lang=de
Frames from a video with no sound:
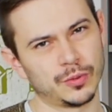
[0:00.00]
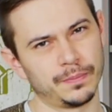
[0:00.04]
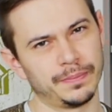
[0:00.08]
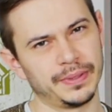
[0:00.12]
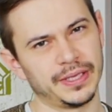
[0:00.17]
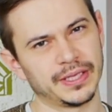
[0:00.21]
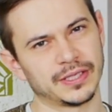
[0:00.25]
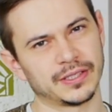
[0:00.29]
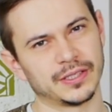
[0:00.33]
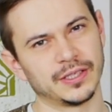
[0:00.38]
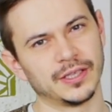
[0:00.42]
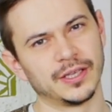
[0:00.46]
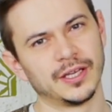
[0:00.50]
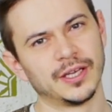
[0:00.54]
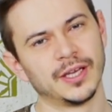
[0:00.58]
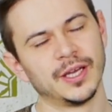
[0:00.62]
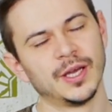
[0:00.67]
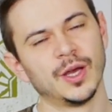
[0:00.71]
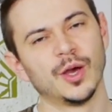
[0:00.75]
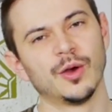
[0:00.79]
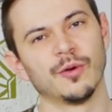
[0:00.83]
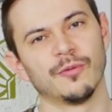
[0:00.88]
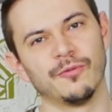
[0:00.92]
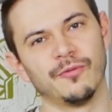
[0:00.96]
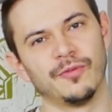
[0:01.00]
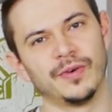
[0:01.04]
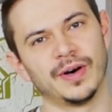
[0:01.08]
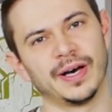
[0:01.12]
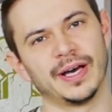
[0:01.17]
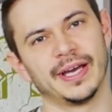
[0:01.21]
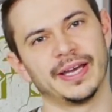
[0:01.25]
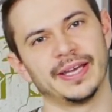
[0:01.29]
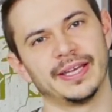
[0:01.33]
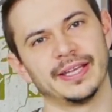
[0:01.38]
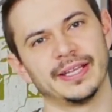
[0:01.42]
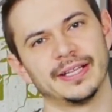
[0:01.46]
zu beten, ne?
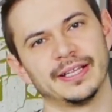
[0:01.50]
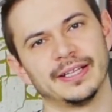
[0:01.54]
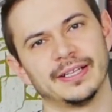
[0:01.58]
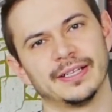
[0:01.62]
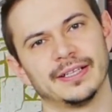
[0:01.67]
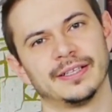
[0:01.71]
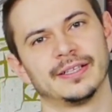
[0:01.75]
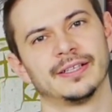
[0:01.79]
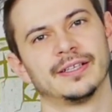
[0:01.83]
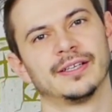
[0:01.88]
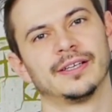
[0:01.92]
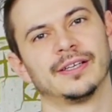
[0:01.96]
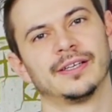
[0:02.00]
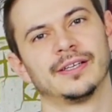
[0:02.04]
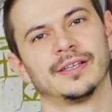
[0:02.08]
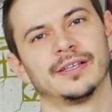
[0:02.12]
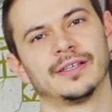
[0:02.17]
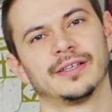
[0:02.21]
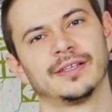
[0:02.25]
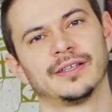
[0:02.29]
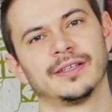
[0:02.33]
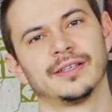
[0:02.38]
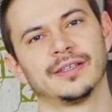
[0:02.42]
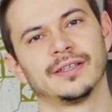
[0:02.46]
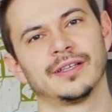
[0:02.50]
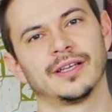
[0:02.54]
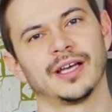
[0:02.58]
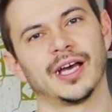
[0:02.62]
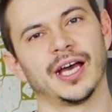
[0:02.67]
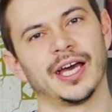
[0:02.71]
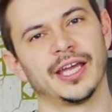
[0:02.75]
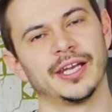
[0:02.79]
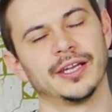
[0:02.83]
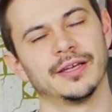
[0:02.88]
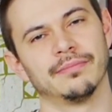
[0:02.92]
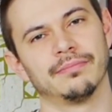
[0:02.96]
weil
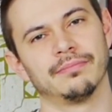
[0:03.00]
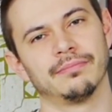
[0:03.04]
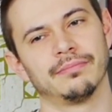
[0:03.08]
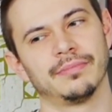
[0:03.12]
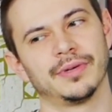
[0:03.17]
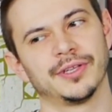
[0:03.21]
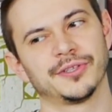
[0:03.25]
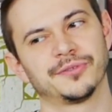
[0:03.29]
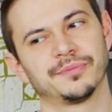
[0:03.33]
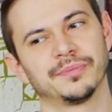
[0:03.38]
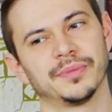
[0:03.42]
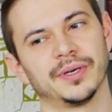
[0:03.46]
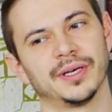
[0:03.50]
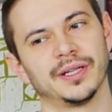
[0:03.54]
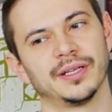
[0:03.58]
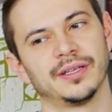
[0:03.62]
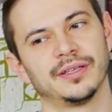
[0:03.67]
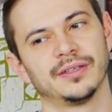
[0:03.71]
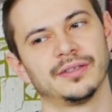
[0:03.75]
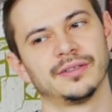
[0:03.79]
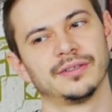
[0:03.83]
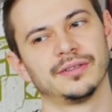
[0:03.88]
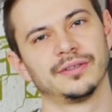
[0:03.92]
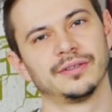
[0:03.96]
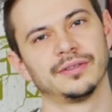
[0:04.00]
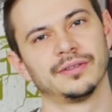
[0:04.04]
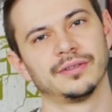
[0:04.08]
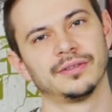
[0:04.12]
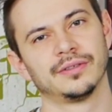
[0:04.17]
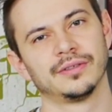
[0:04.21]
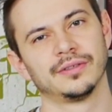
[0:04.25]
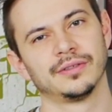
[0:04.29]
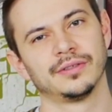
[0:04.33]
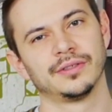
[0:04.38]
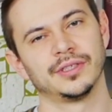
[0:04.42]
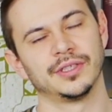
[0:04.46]
einem manchmal
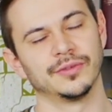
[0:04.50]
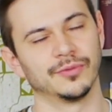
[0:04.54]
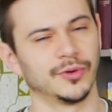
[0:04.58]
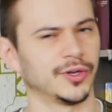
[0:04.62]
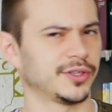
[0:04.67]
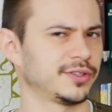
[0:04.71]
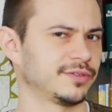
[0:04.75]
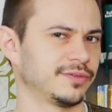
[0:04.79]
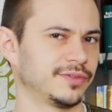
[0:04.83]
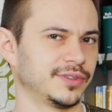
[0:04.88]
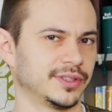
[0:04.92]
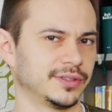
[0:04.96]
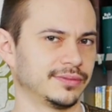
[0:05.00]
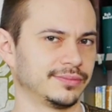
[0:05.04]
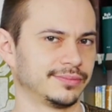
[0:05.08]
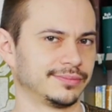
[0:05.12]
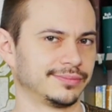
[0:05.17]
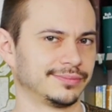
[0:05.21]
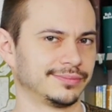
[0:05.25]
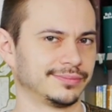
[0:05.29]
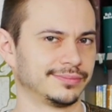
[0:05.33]
die Worte fehlen.